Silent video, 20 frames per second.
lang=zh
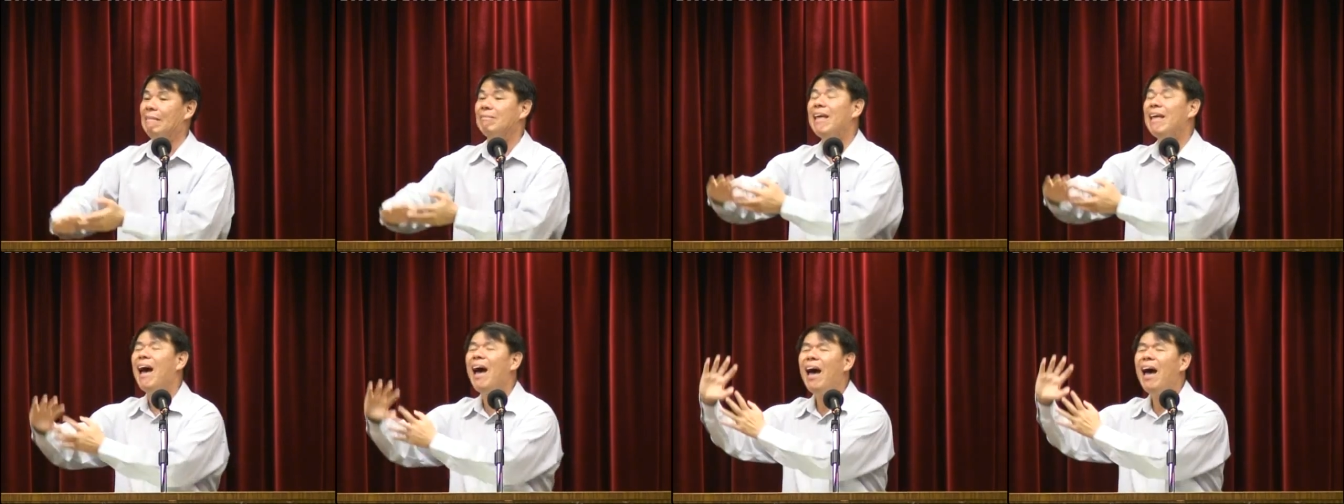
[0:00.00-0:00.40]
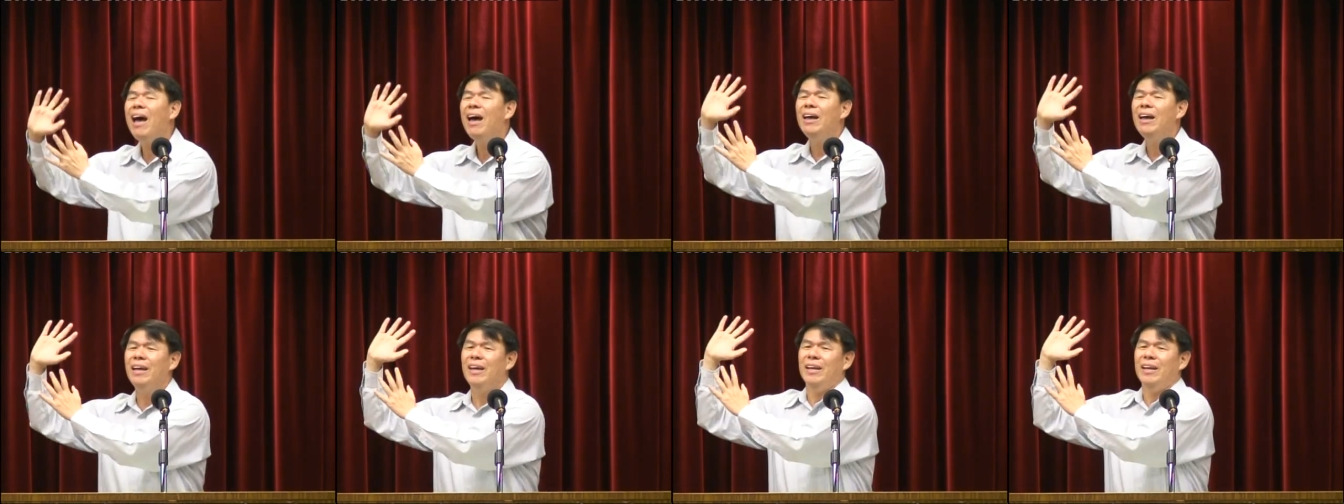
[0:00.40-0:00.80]

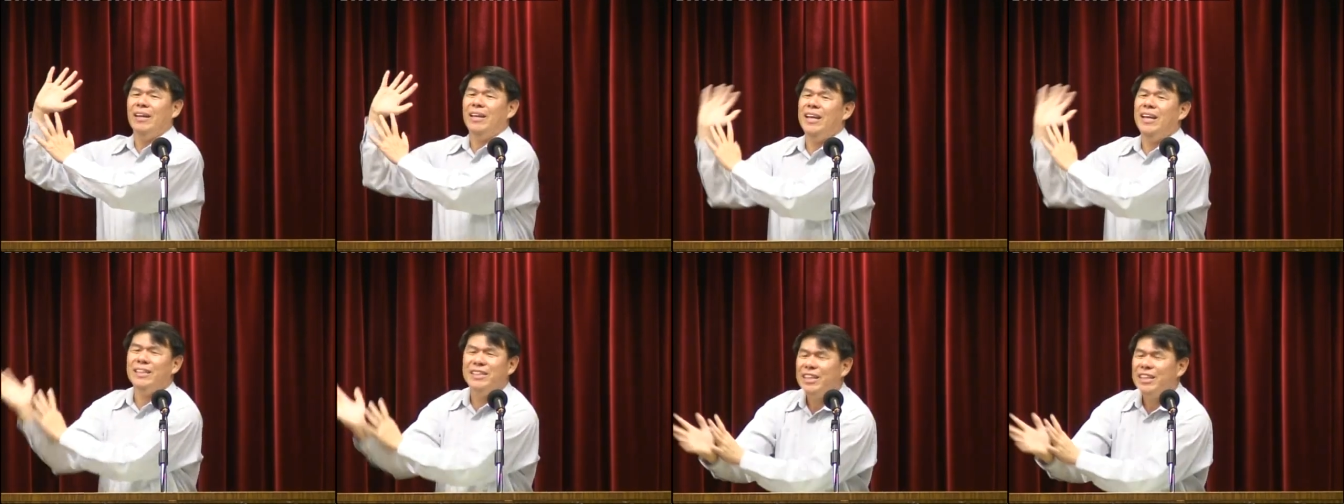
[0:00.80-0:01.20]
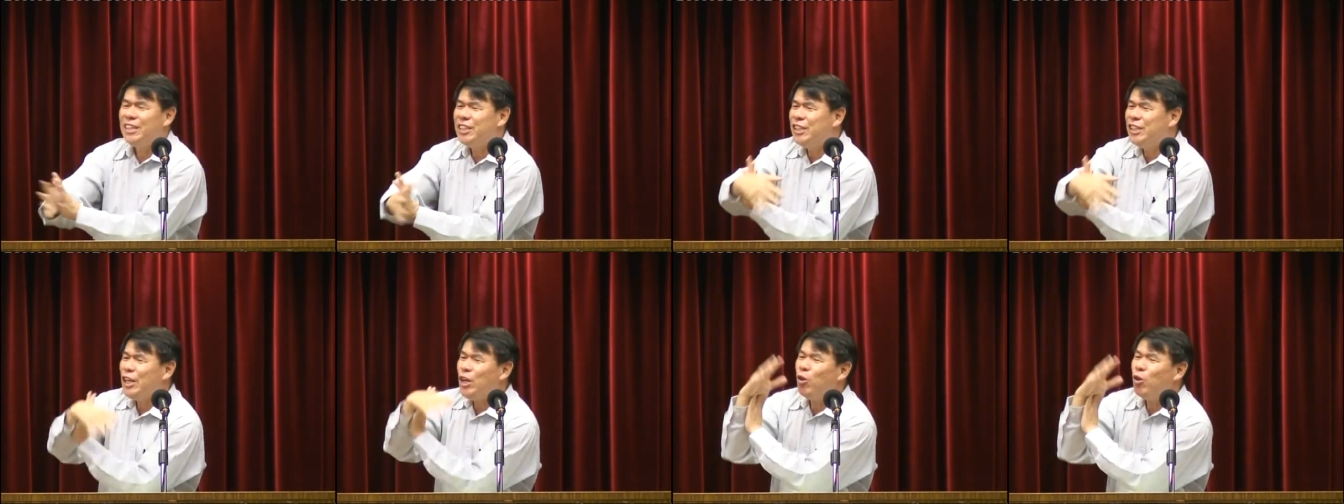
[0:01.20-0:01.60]
他已经
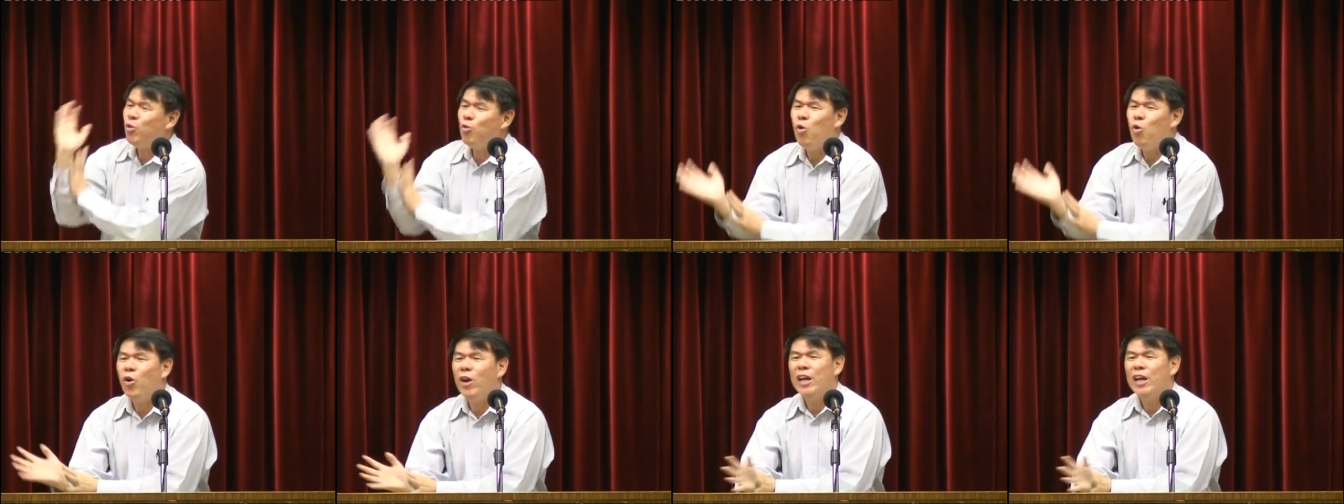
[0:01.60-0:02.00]
经过